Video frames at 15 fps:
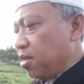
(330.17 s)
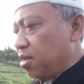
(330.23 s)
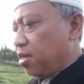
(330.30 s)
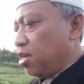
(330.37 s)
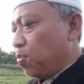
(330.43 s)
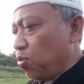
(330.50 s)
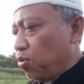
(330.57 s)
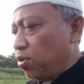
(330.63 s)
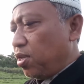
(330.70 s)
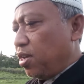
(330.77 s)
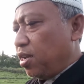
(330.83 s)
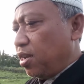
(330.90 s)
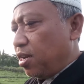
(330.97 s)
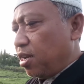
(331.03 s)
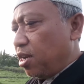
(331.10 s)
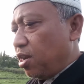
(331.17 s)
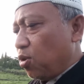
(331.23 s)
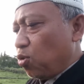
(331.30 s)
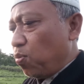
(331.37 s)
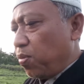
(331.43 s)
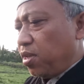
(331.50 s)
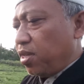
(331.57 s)
ibunya dari
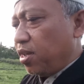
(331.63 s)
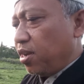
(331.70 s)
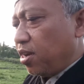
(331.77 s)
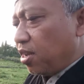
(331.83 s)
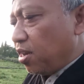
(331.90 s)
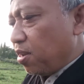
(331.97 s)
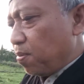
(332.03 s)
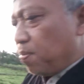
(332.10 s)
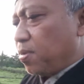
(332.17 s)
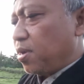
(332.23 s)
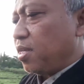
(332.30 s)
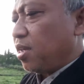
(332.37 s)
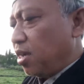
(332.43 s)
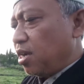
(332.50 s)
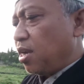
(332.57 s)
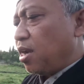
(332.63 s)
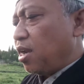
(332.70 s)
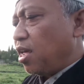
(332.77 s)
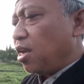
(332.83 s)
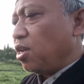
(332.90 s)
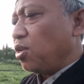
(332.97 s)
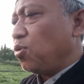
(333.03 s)
umiknya dari emaknya dan
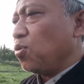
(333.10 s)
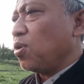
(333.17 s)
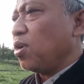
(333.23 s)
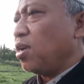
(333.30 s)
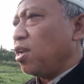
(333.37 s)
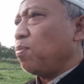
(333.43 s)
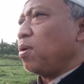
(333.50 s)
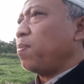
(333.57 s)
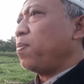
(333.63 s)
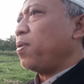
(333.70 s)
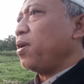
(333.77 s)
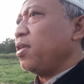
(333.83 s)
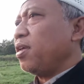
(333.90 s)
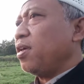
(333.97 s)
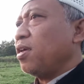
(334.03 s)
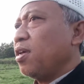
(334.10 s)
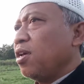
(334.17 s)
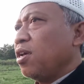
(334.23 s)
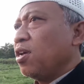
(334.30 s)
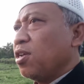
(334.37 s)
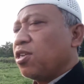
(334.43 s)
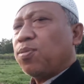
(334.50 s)
lari juga dari bapaknya
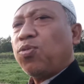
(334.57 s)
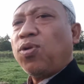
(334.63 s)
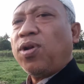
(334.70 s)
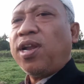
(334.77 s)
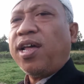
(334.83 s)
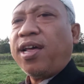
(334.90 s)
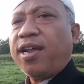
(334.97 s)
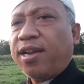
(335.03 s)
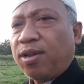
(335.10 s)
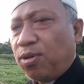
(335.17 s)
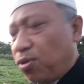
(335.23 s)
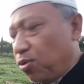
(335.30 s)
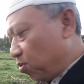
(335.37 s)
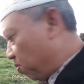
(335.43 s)
semua lari untuk